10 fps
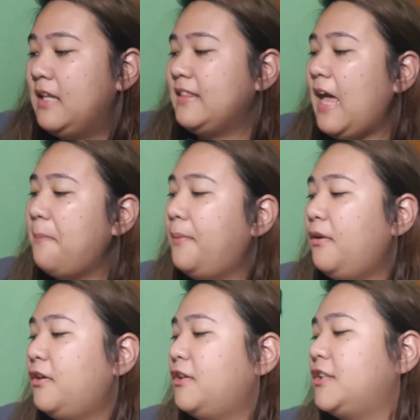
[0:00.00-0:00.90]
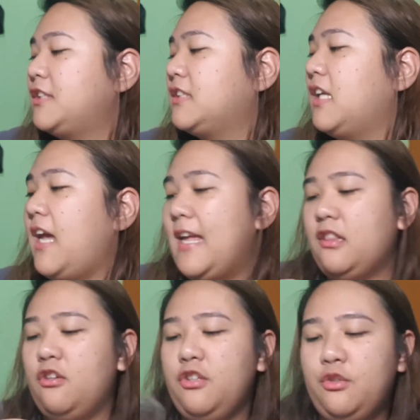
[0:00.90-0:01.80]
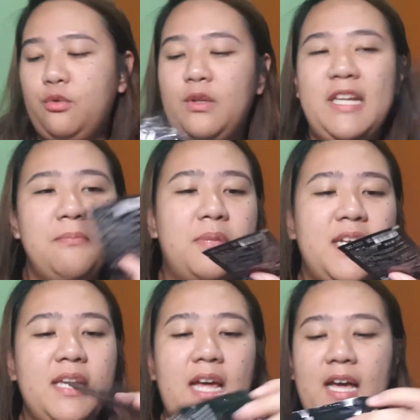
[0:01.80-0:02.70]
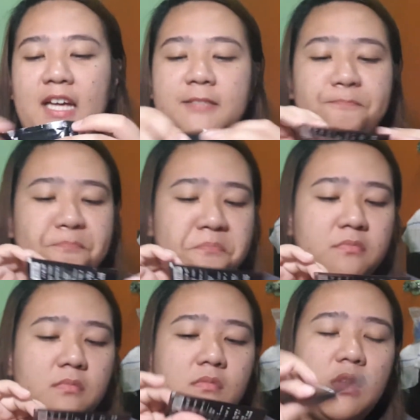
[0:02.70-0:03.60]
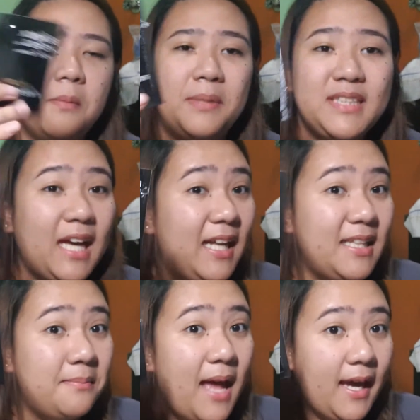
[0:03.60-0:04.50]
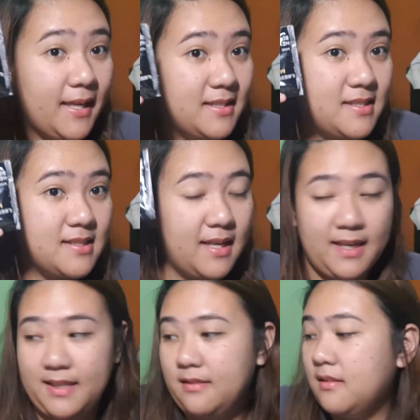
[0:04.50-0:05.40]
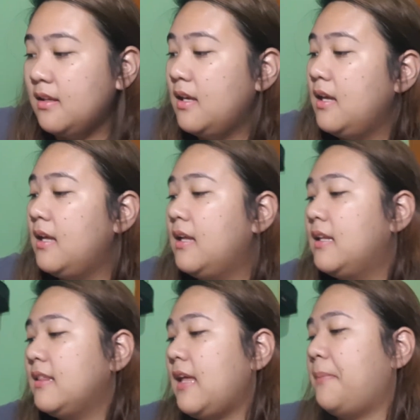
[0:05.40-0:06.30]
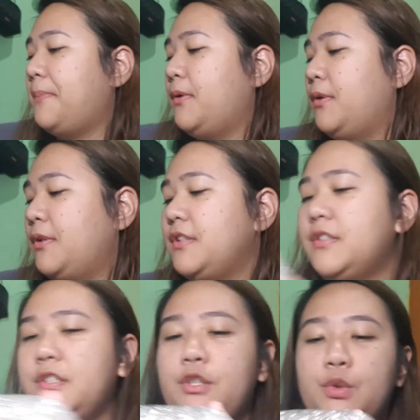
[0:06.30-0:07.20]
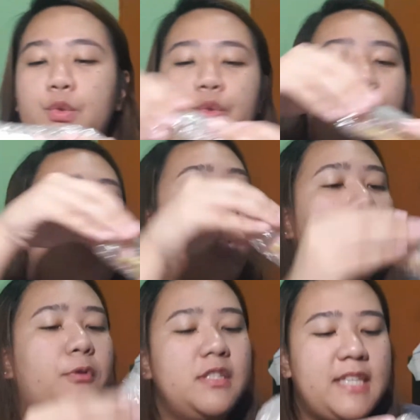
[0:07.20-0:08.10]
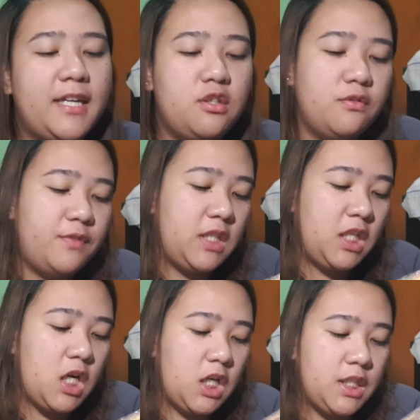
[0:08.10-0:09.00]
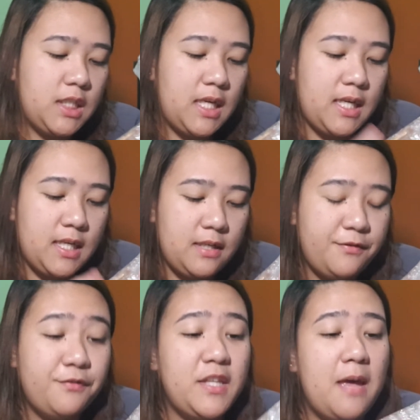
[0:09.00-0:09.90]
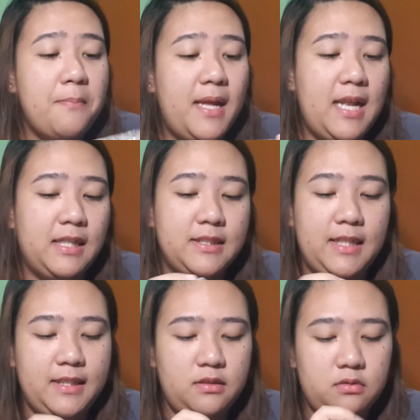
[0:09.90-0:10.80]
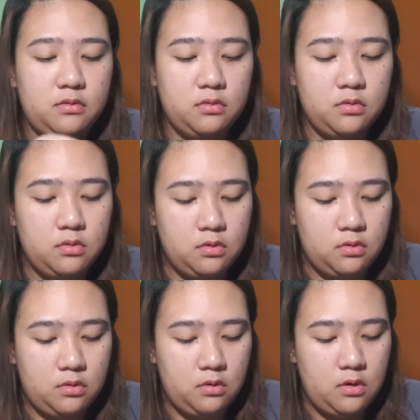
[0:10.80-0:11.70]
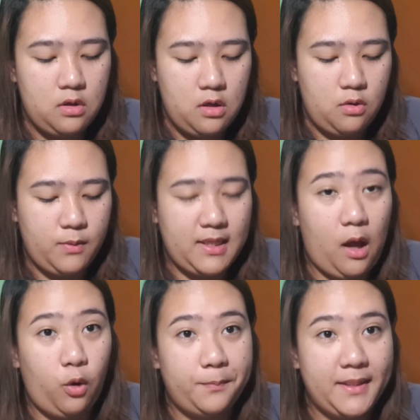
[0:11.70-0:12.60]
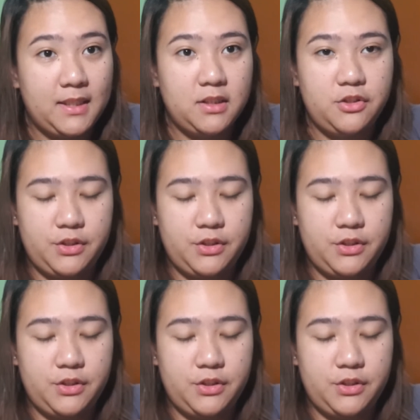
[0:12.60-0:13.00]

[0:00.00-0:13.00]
Tapos, ito yung libre na pantanggal ng blackheads. Ayan. Tapos, yung apple cider vinegar na 50 ml lang din. Wait lang, open natin.